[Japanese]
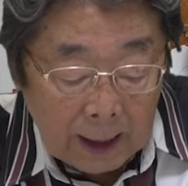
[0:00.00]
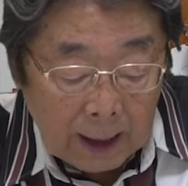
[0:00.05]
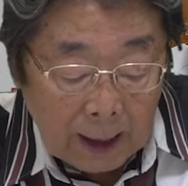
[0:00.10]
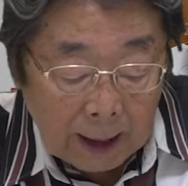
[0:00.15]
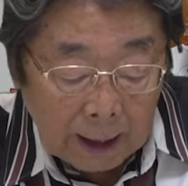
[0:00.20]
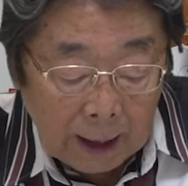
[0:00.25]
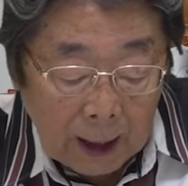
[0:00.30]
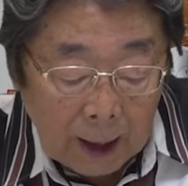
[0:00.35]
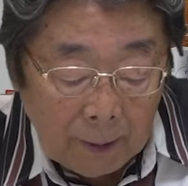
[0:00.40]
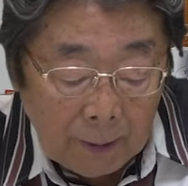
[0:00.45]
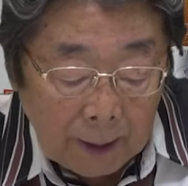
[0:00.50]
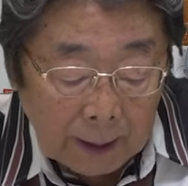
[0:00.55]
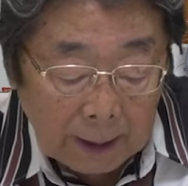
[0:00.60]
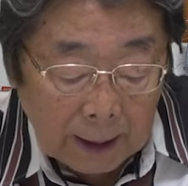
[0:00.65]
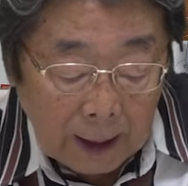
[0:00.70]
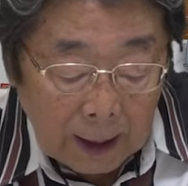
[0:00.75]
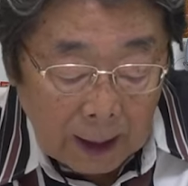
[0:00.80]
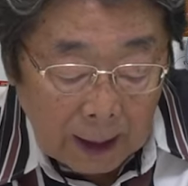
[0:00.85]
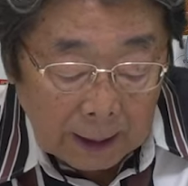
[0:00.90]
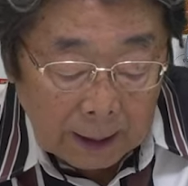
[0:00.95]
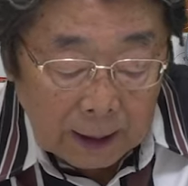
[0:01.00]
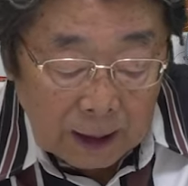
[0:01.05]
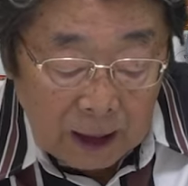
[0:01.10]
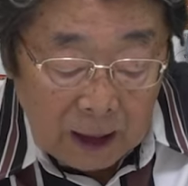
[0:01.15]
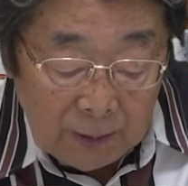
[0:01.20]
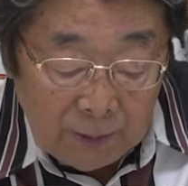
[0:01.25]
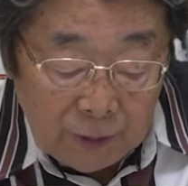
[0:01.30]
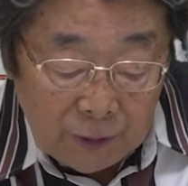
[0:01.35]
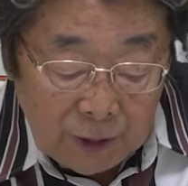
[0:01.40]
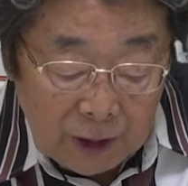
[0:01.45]
神奈川なら
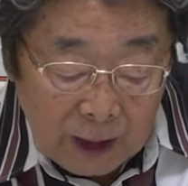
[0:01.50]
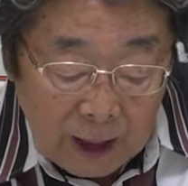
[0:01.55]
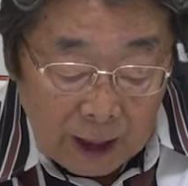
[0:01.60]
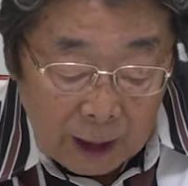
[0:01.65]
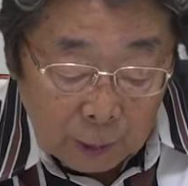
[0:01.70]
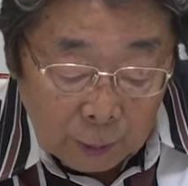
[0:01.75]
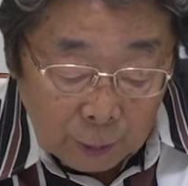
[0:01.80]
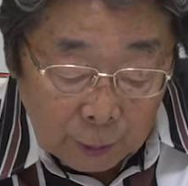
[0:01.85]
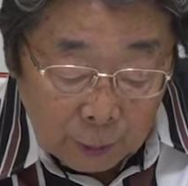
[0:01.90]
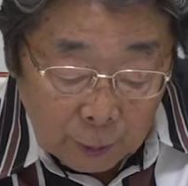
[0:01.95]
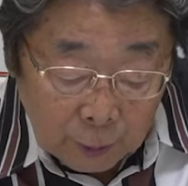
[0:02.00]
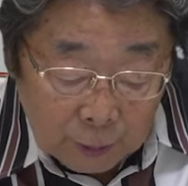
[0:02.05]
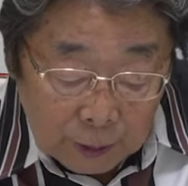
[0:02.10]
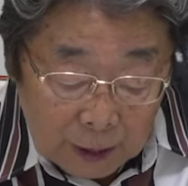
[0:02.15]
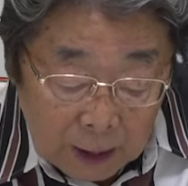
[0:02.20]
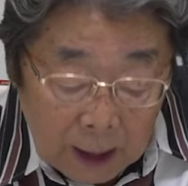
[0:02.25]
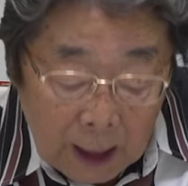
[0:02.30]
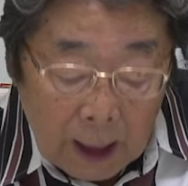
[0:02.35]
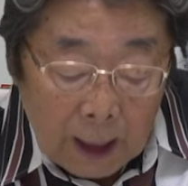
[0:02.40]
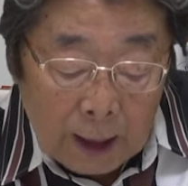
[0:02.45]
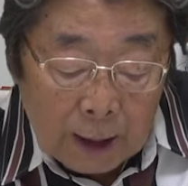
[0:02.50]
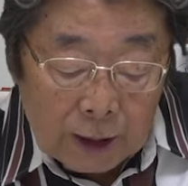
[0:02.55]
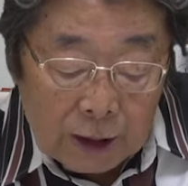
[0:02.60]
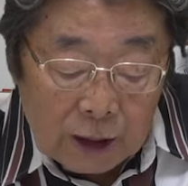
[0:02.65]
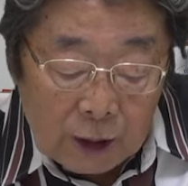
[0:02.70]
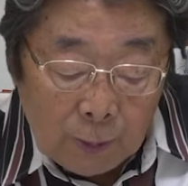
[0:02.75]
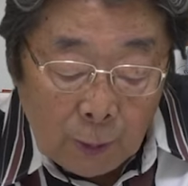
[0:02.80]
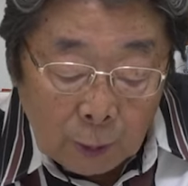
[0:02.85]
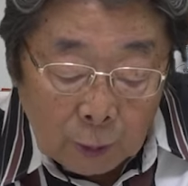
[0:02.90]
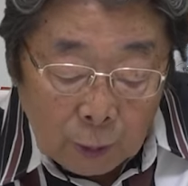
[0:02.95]
TVK のように
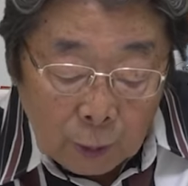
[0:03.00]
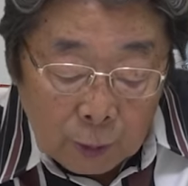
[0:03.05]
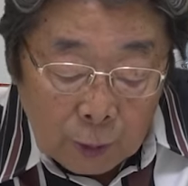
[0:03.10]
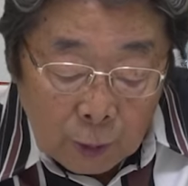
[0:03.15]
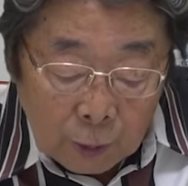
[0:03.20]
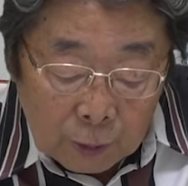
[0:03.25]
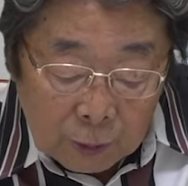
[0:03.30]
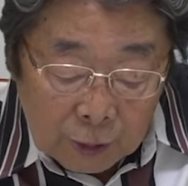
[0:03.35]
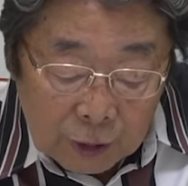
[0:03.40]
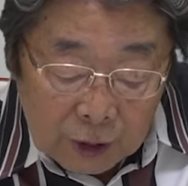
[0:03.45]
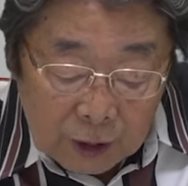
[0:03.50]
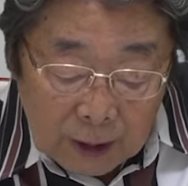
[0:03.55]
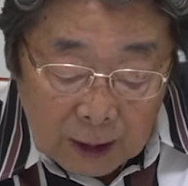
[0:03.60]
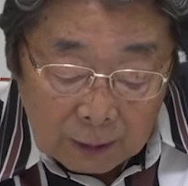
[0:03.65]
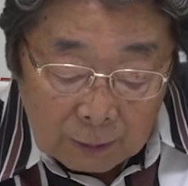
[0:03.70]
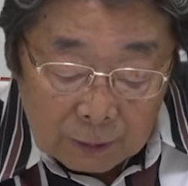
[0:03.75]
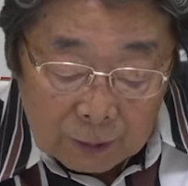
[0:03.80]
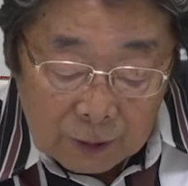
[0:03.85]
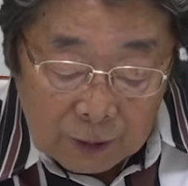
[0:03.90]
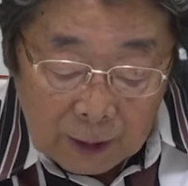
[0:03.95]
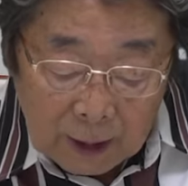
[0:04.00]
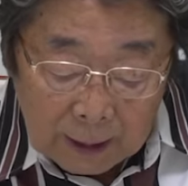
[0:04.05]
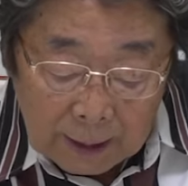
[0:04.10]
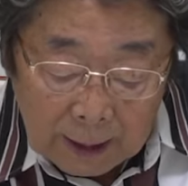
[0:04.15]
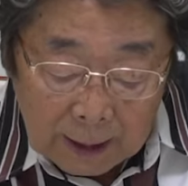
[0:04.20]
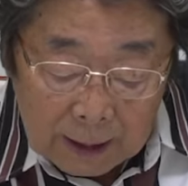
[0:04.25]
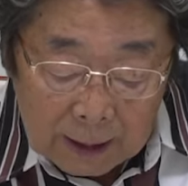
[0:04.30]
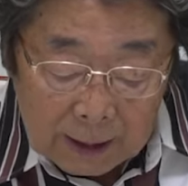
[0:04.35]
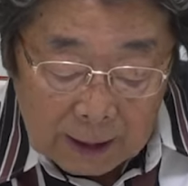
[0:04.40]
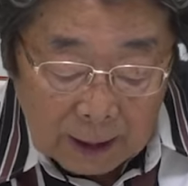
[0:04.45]
地元局しか映ら
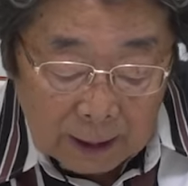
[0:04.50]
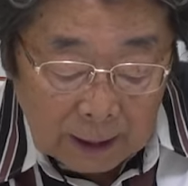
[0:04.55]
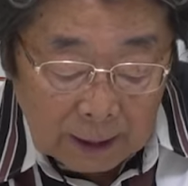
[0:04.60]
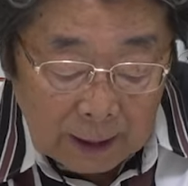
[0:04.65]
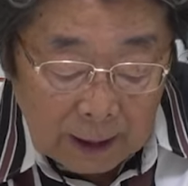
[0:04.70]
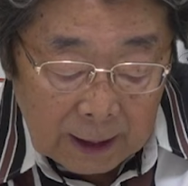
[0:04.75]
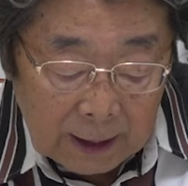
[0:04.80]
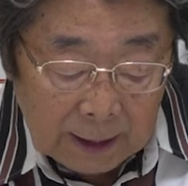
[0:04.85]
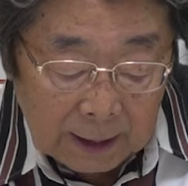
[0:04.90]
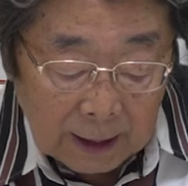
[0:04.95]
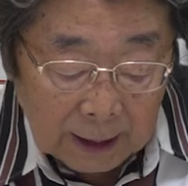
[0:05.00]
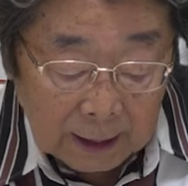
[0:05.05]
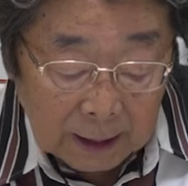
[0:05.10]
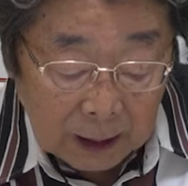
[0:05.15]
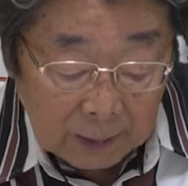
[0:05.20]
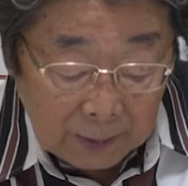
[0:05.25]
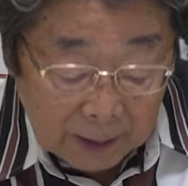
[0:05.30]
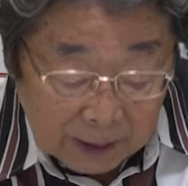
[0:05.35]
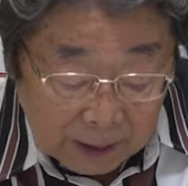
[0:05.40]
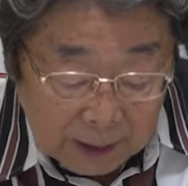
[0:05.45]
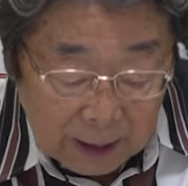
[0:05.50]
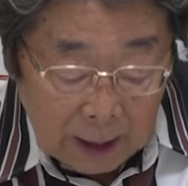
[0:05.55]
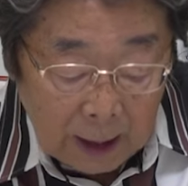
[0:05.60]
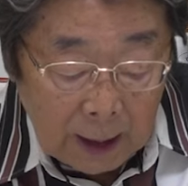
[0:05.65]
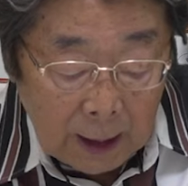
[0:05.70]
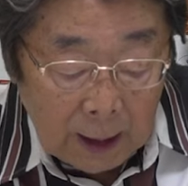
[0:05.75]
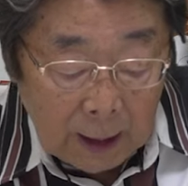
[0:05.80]
ない設定になっています。